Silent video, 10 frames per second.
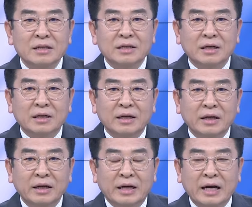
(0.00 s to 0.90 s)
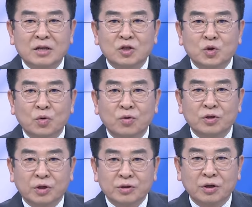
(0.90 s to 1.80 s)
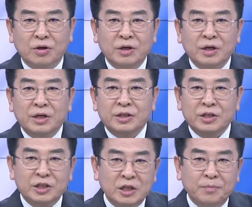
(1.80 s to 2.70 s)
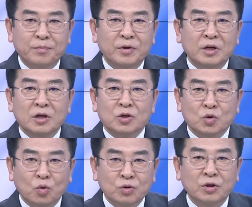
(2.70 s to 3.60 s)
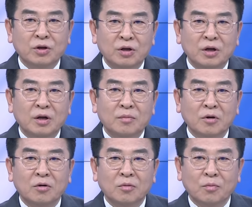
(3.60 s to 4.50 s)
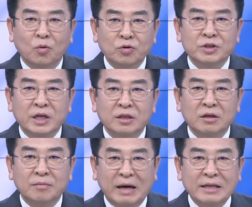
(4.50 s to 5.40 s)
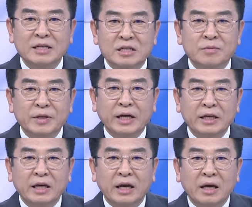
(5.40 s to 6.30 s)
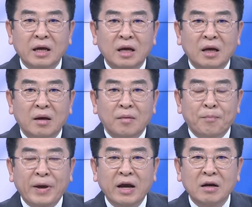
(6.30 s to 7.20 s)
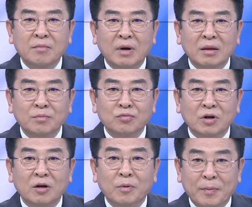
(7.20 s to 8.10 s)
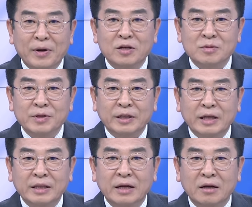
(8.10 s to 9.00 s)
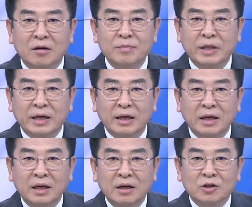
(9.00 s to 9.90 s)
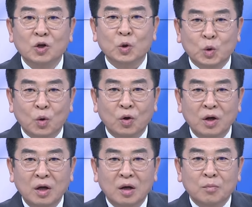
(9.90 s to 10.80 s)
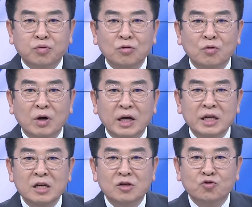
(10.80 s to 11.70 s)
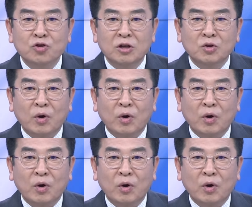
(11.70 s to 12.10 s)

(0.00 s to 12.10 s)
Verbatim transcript: 작가의 각종 저서 시집 소설 뭐 모든 책들 많이 있습니다. 이게 100만 부가 넘게 팔렸습니다. 대단한 겁니다. 그것도 불과 일주일도